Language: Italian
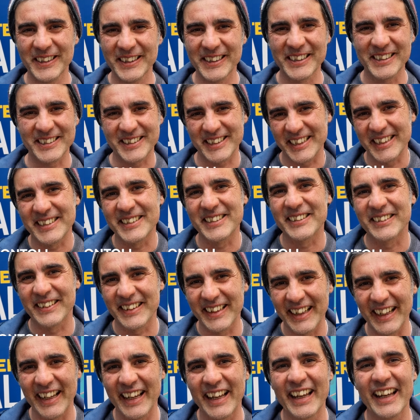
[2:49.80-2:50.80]
nel senso
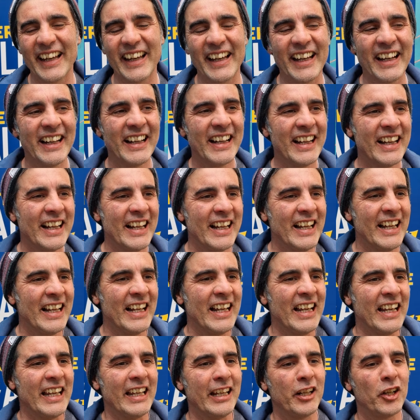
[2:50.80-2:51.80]
che
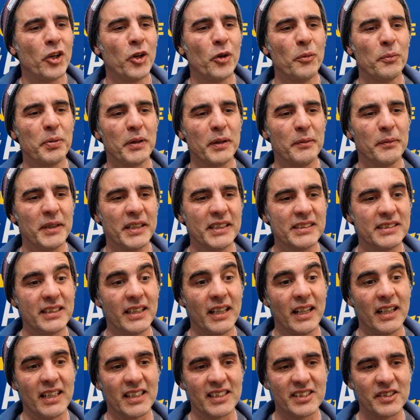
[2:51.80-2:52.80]
e complimenti
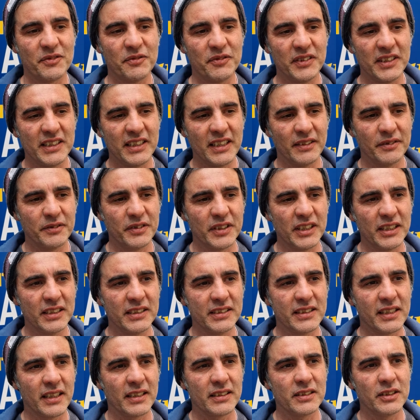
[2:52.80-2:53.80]
alla sfida
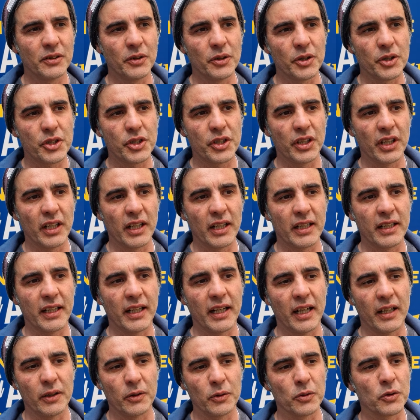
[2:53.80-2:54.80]
vinta di riuscire a
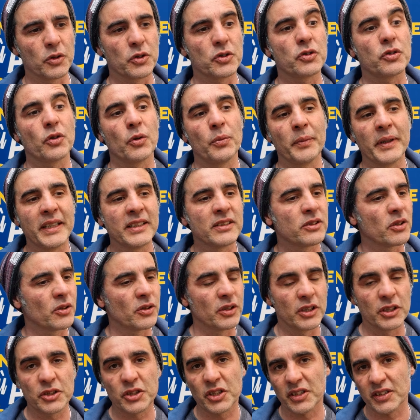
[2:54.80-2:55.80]
creare uno strumento
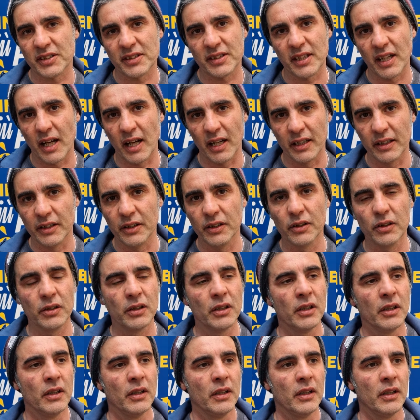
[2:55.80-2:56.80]
necessario
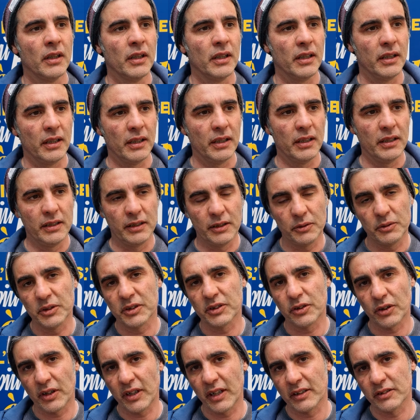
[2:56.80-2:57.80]
eh, in
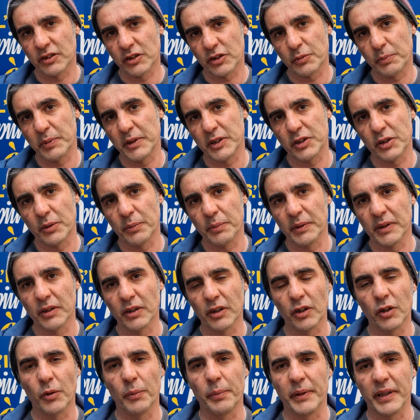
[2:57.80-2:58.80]
questo caso specie per noi
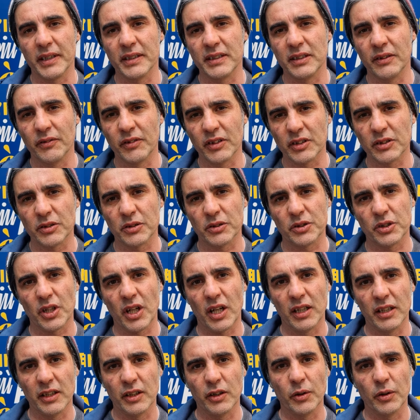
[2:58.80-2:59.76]
cooperative sociali,